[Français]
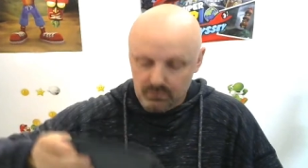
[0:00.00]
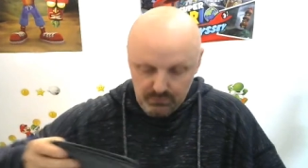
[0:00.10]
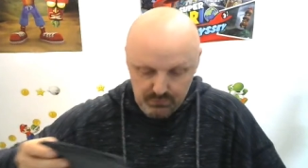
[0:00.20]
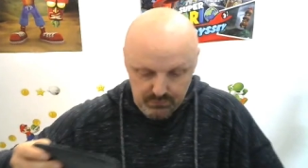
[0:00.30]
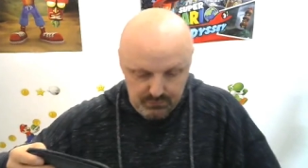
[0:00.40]

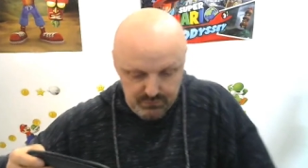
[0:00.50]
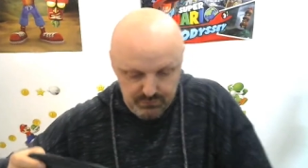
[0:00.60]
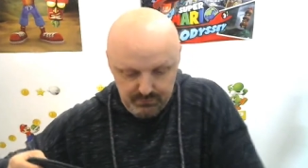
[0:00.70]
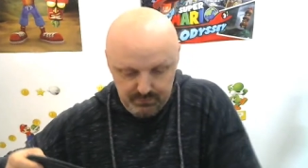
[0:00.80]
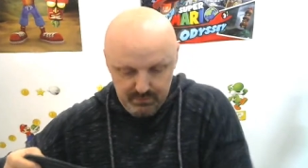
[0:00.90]
Donc euh, ce que je
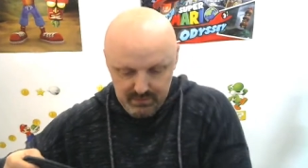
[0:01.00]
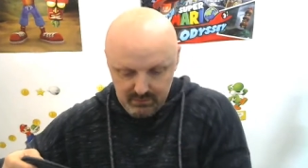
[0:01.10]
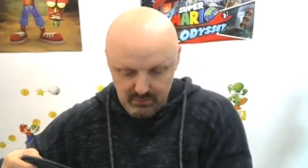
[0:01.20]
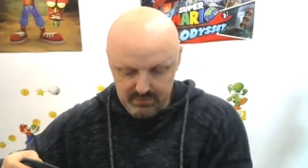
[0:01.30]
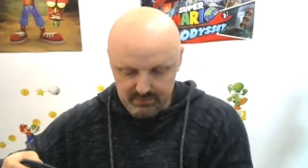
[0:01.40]
trouve pas mal
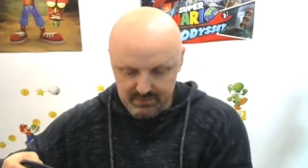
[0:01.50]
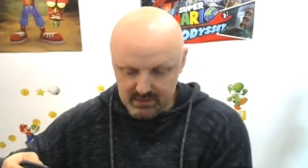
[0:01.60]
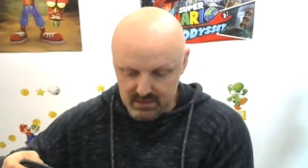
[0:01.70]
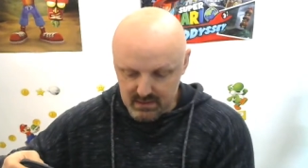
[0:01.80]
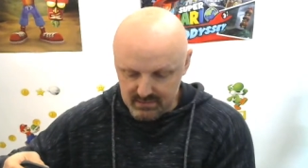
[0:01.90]
quand même, c'est
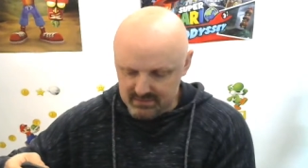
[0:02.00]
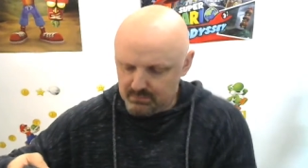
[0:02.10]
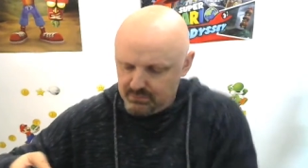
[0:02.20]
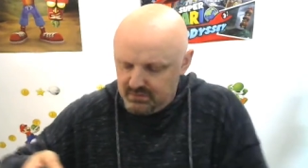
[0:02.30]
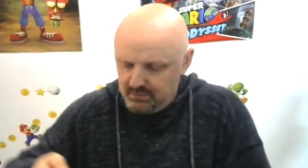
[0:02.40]
qu'il y a
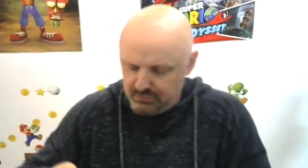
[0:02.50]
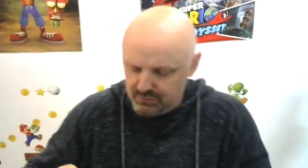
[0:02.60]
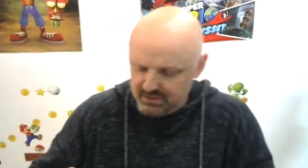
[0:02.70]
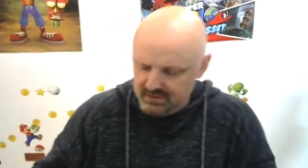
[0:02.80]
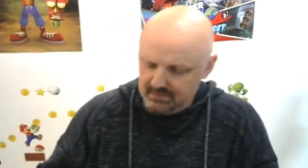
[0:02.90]
cette petite
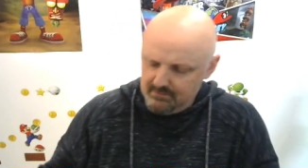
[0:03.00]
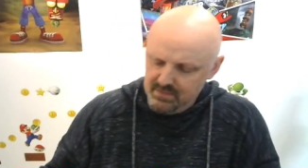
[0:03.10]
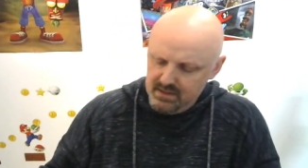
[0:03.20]
pochette